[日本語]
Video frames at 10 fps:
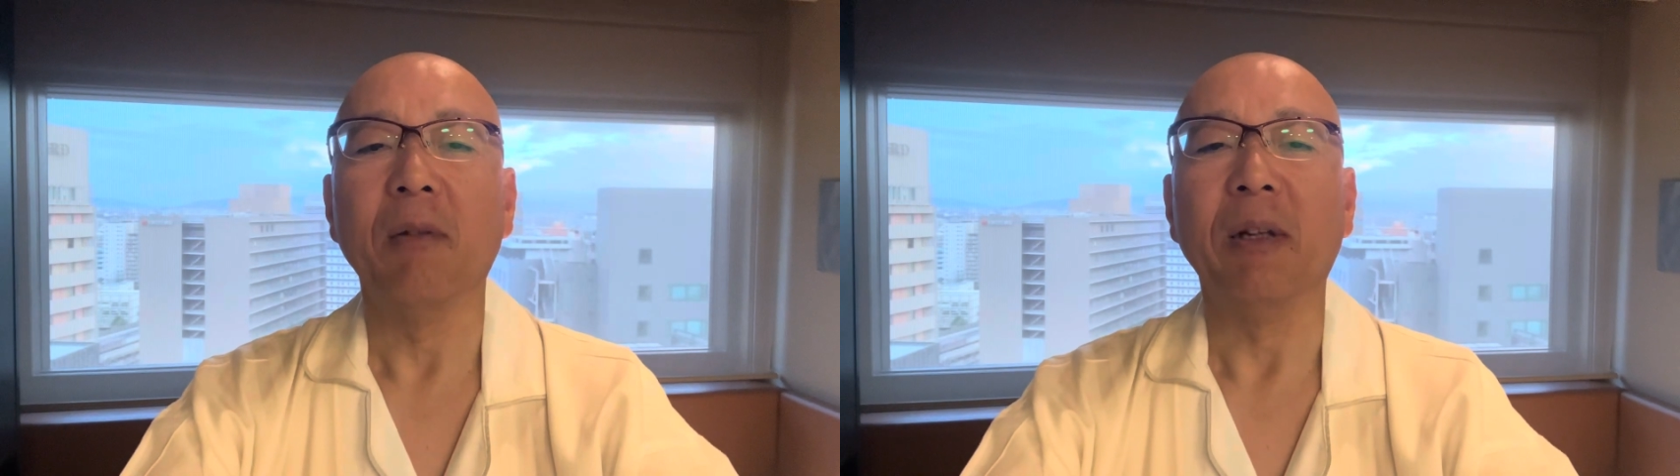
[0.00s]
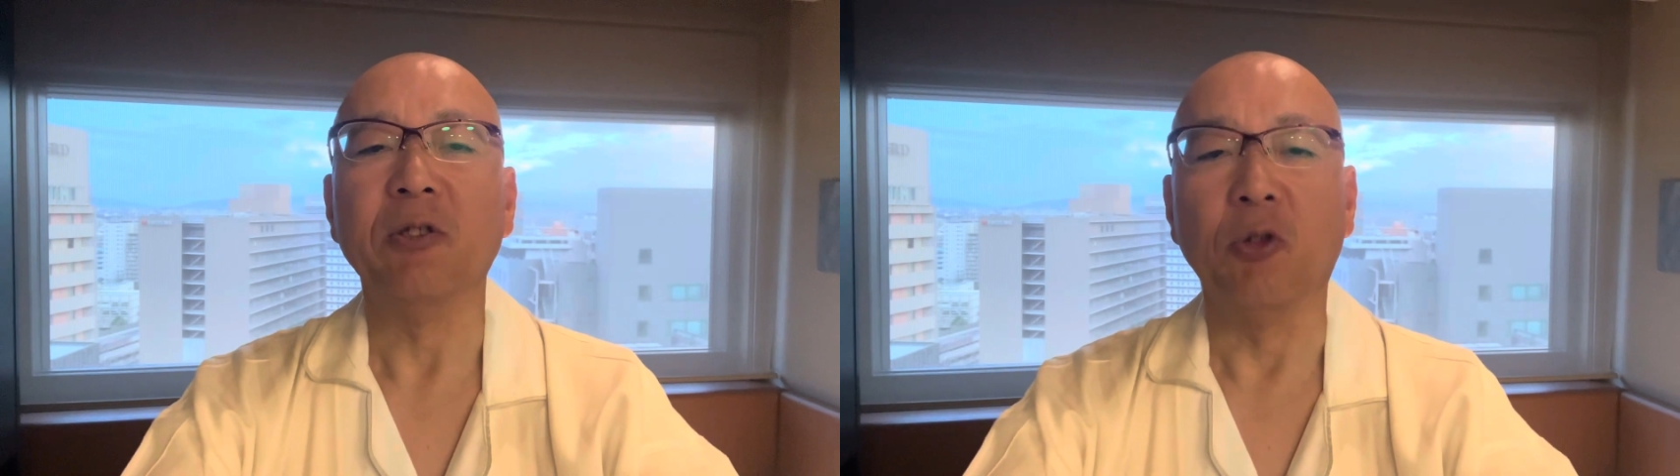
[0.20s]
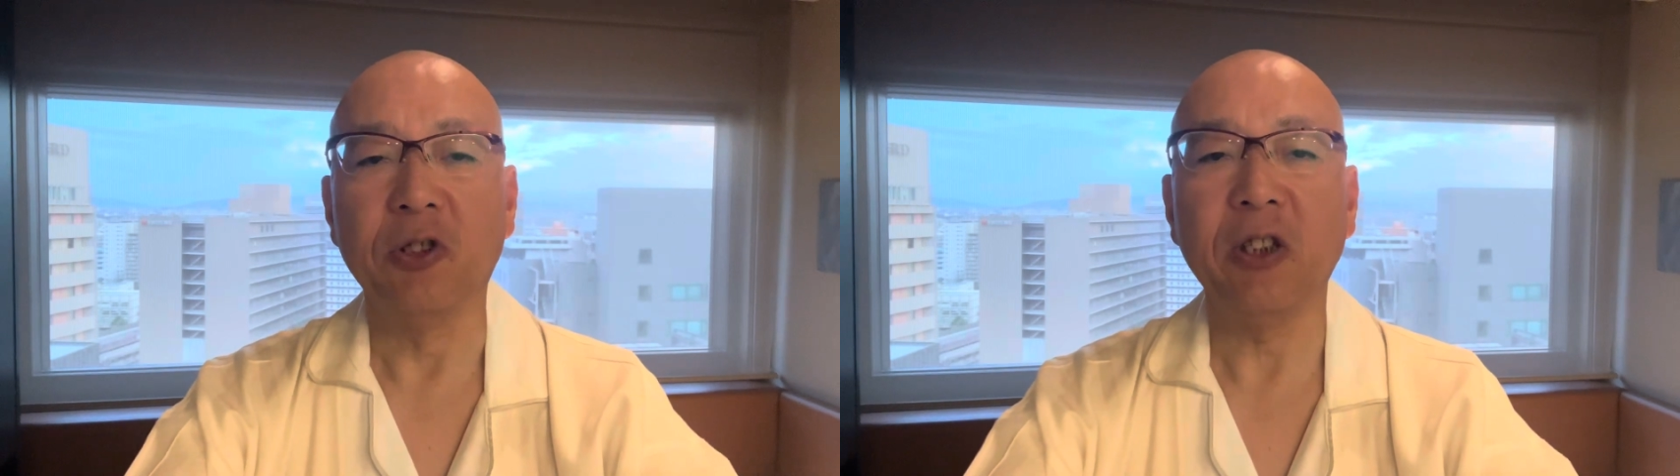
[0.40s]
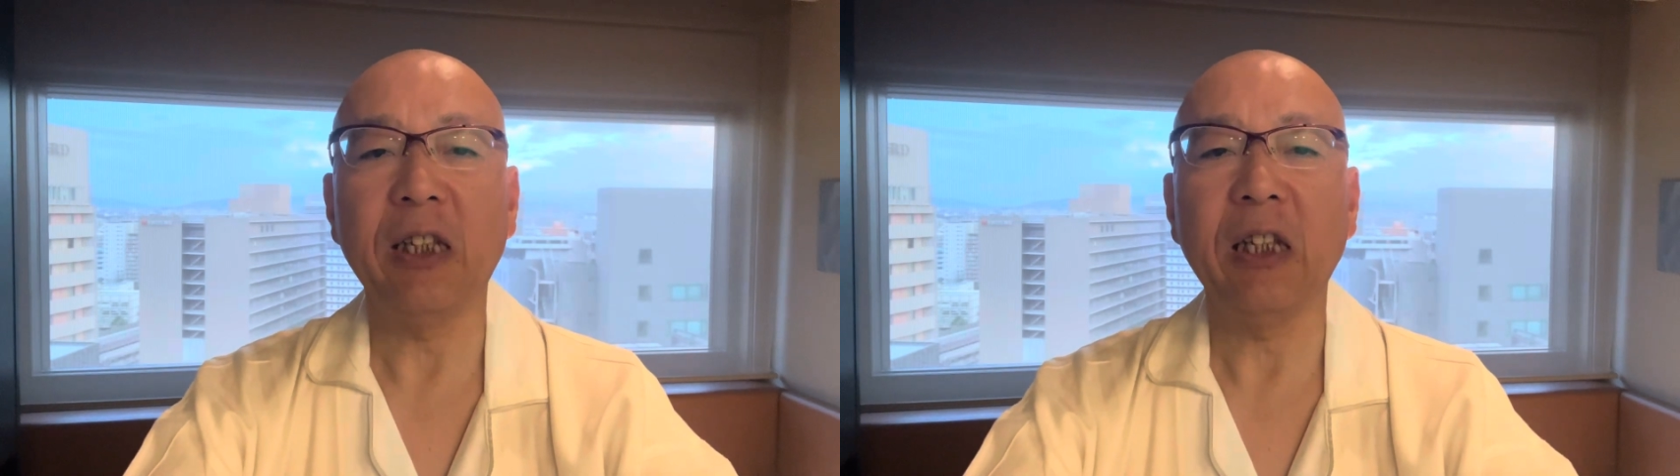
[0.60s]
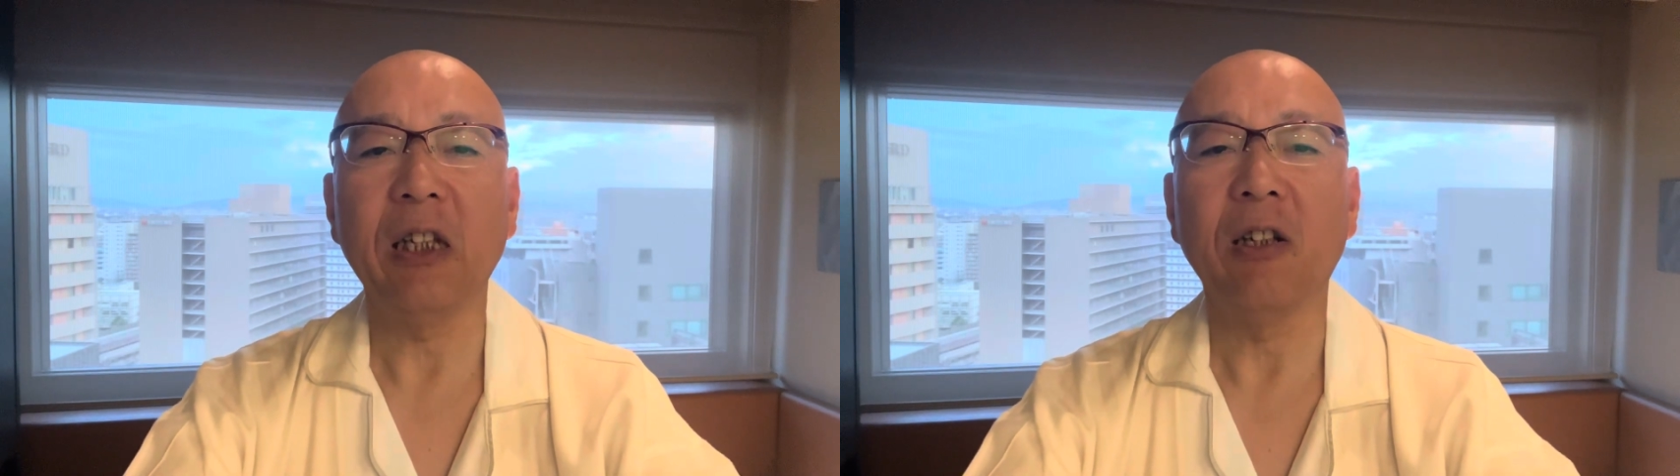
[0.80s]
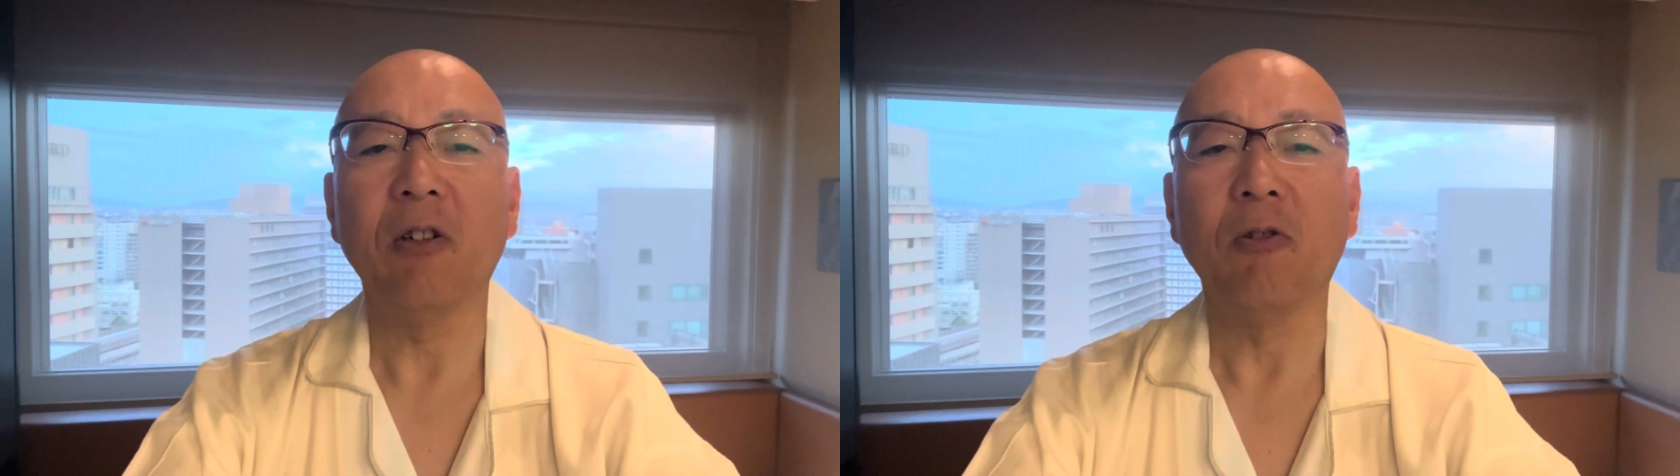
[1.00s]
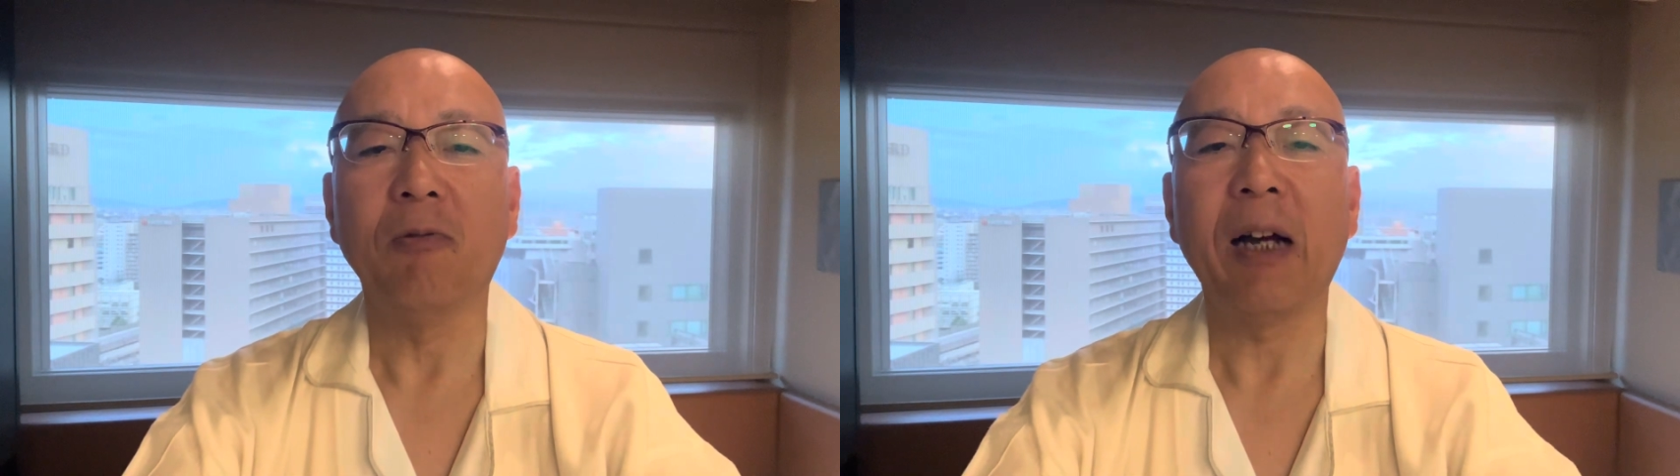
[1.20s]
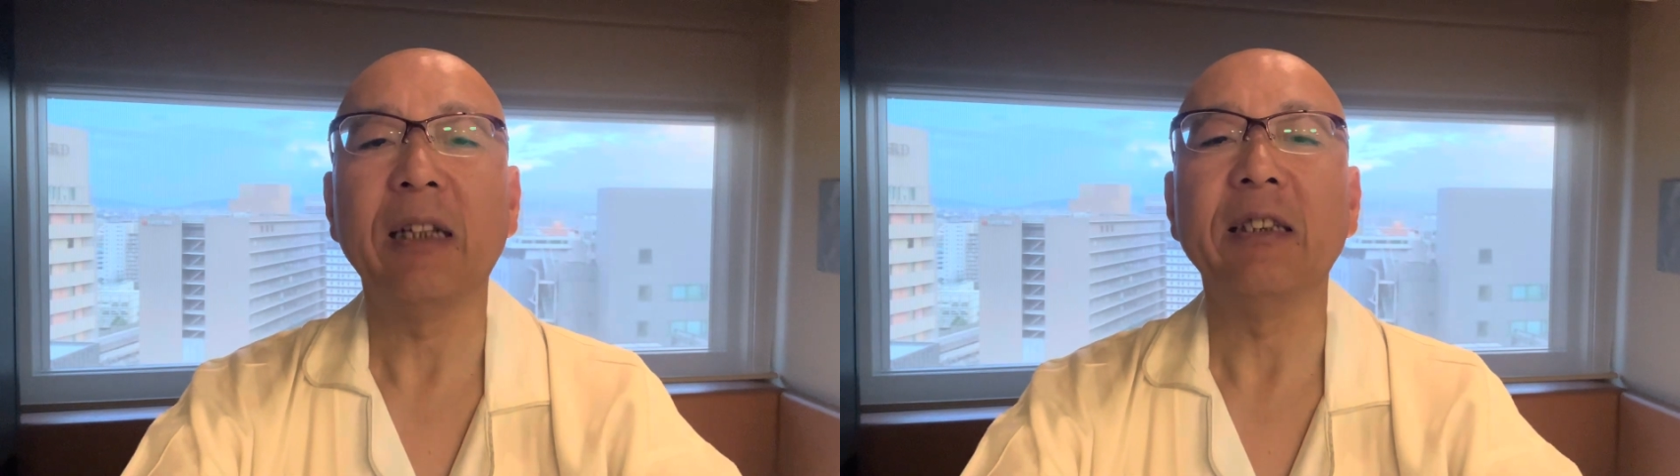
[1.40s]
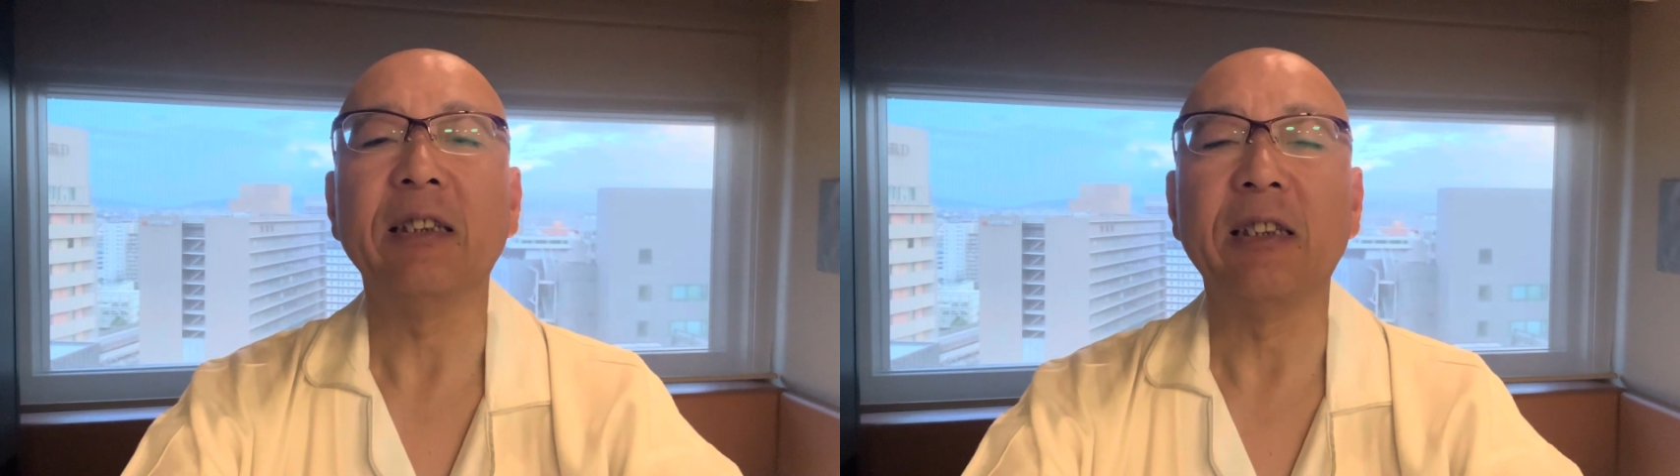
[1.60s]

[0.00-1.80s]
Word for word: 訴追は